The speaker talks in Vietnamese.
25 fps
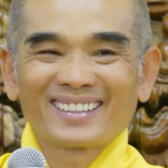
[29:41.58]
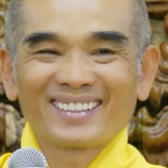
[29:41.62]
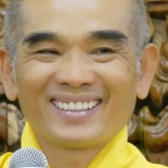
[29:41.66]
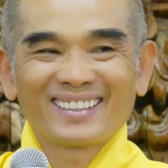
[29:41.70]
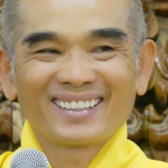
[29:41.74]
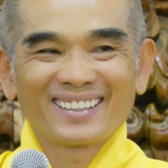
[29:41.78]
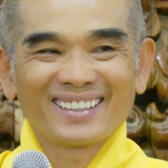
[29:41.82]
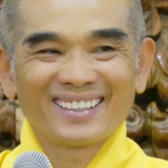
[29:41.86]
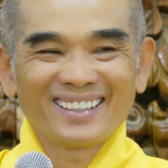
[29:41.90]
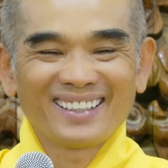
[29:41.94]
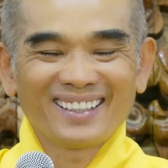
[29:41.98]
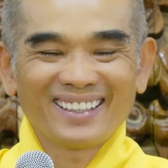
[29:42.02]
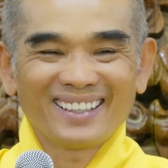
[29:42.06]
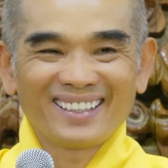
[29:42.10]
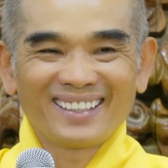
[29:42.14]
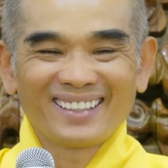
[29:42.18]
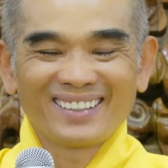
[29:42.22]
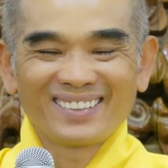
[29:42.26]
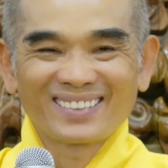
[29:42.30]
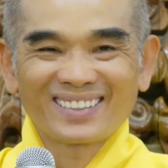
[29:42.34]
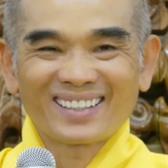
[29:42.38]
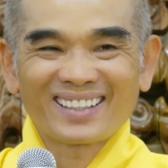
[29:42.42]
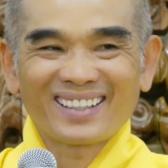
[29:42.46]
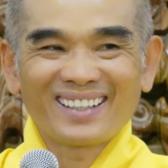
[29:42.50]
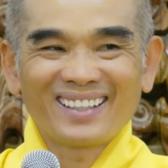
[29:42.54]
Có nghĩa là
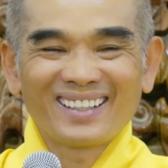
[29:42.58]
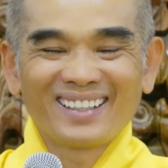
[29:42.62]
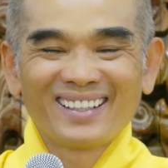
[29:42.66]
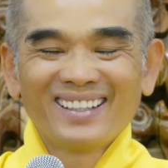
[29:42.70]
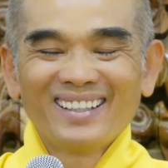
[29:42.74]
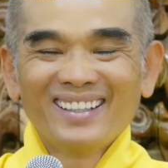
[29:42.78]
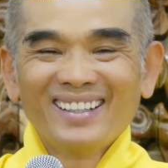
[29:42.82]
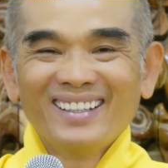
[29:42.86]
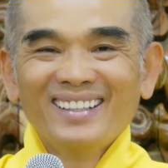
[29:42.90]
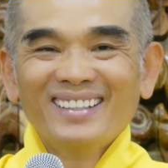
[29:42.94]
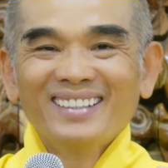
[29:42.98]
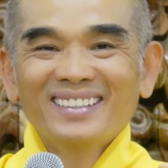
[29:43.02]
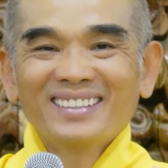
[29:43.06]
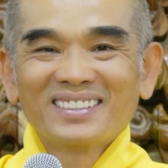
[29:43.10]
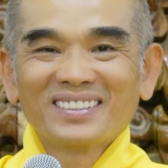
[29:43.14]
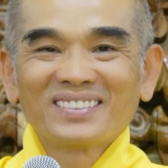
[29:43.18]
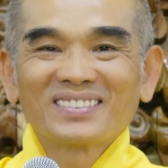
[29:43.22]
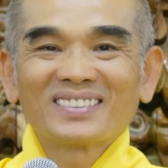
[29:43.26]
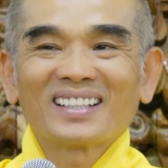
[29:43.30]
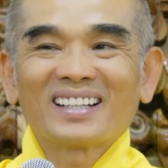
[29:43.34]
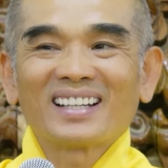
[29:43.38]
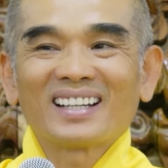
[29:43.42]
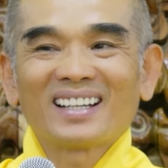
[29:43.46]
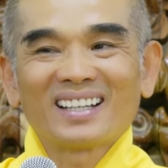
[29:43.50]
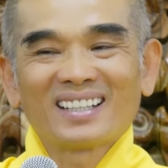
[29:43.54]
lúc đó
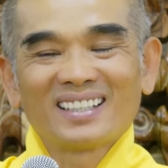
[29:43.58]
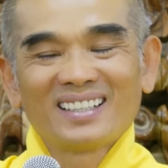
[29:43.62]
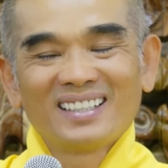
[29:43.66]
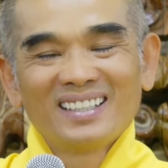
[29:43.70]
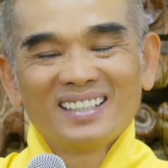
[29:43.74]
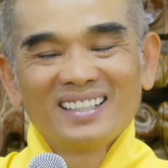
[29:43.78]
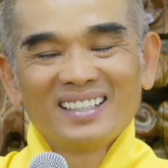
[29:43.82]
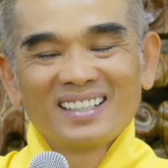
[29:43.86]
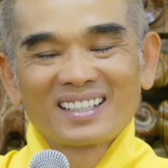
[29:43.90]
chúng ta